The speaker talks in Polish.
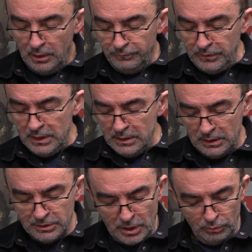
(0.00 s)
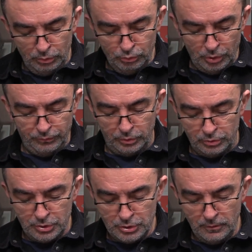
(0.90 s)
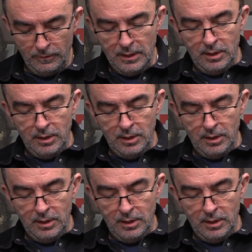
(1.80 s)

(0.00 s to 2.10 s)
Winę należało udowodnić.